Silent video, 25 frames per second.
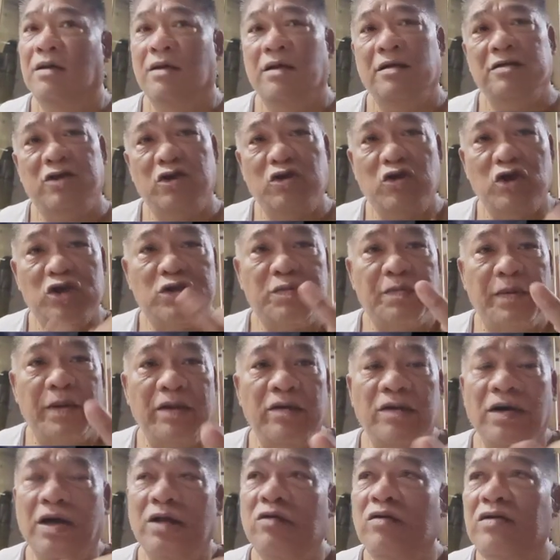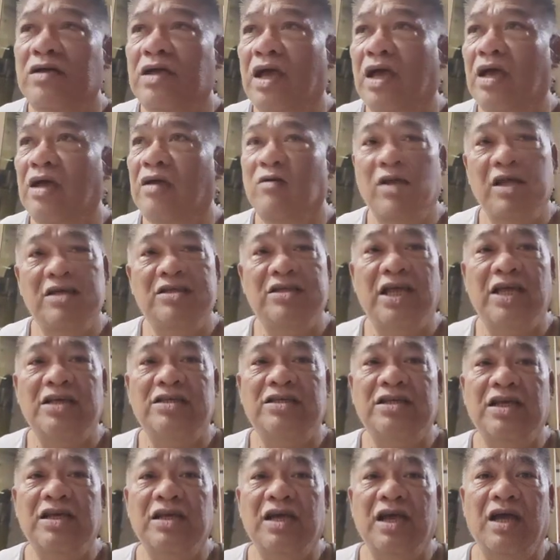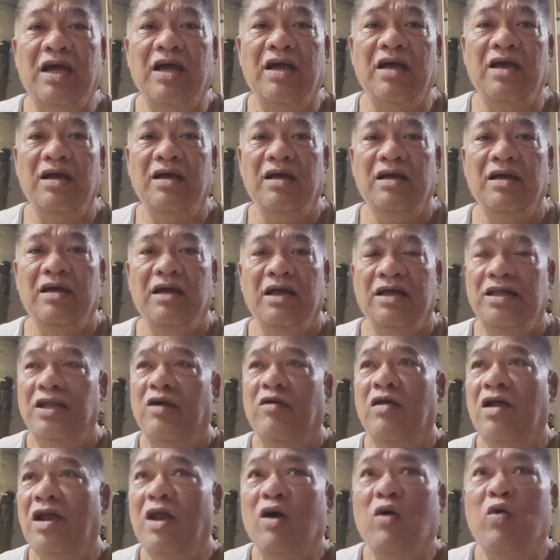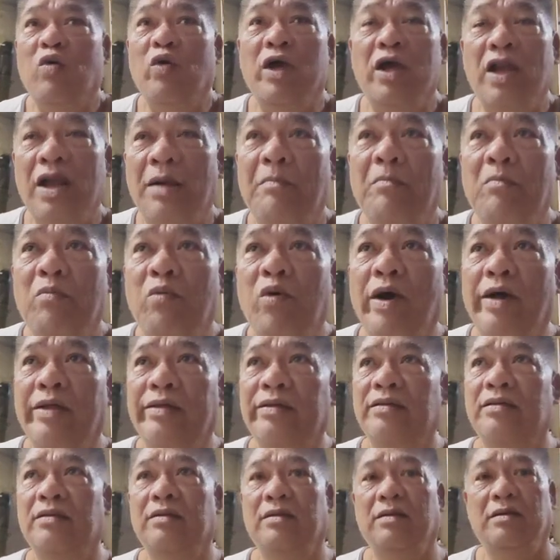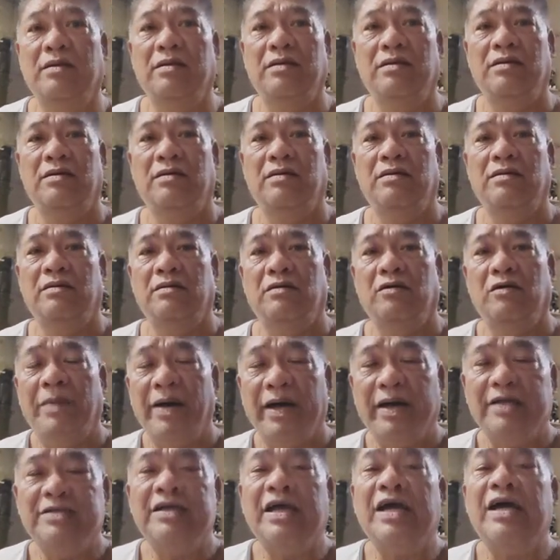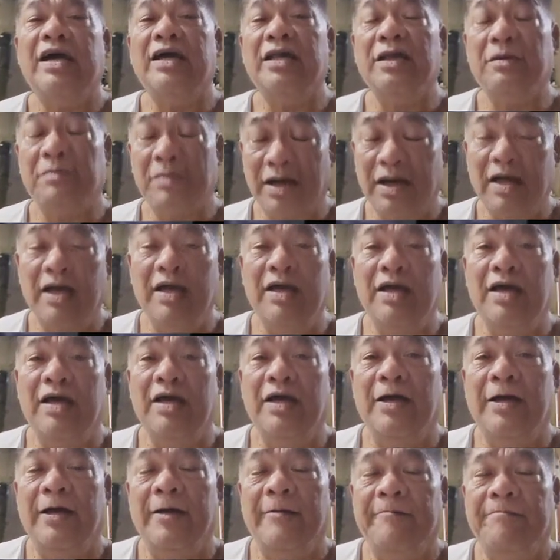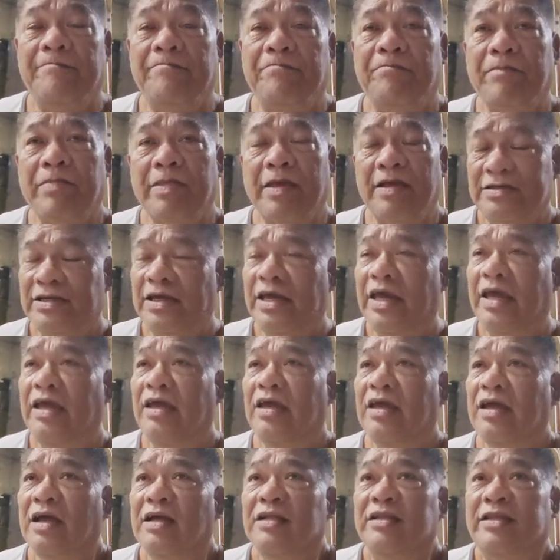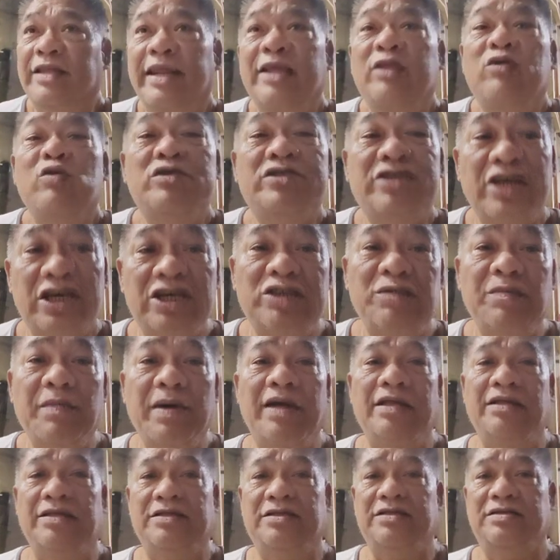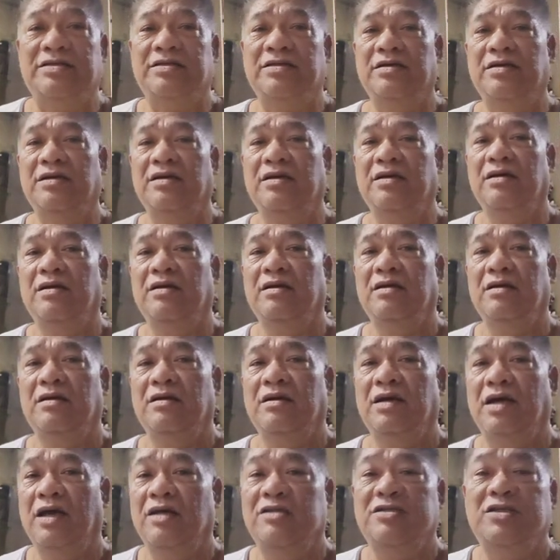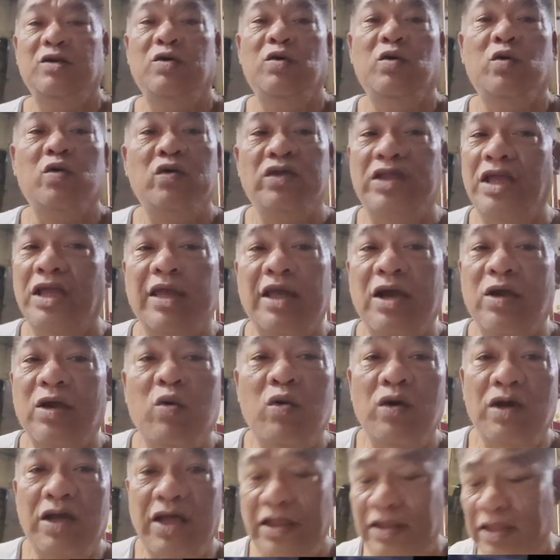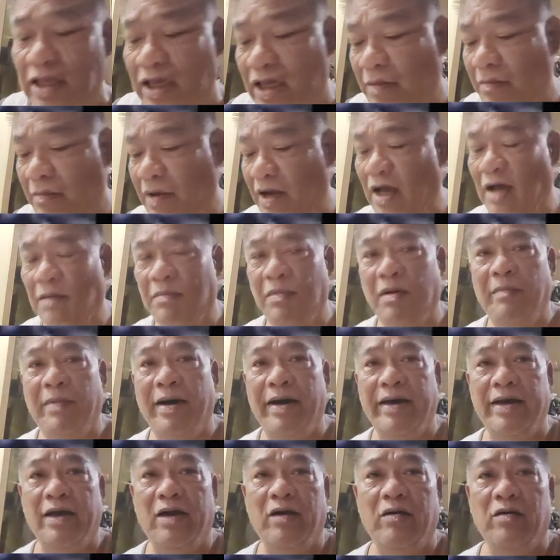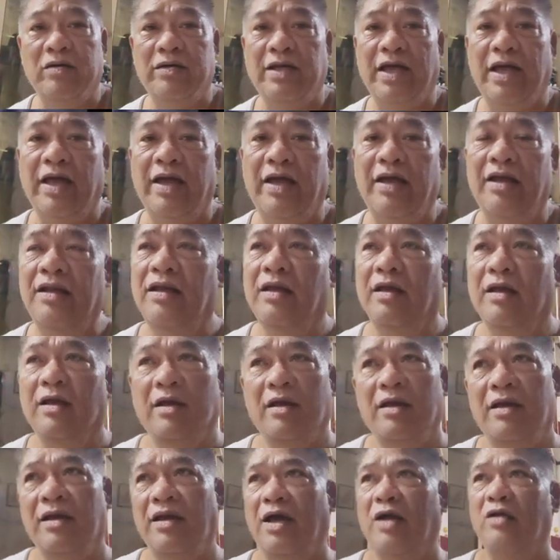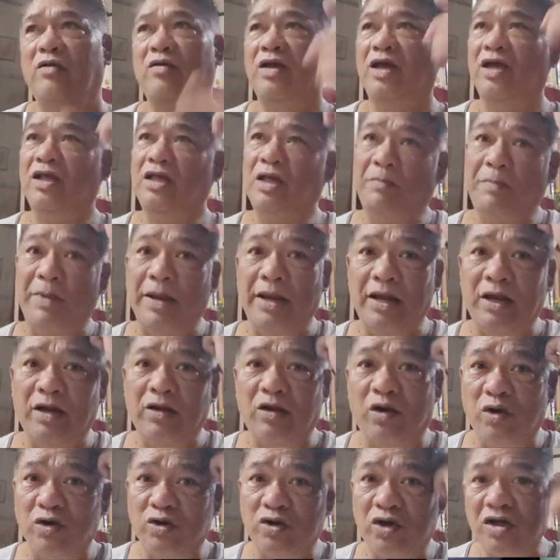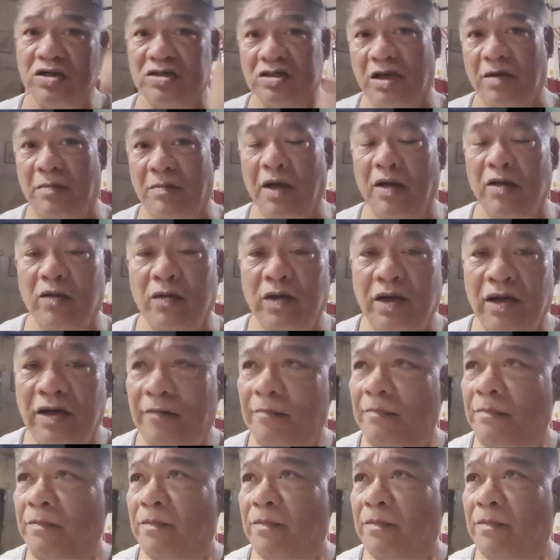sinuspend yung ano niya, yung lisensya niya, hindi ko na lang kung ilang buwan. O para sa akin yung mga, sige, 3 to 6 months, eh siguro din niya uulitin yung mga babayan ko dahil, ano yan eh, peligroso yun sa, ano eh,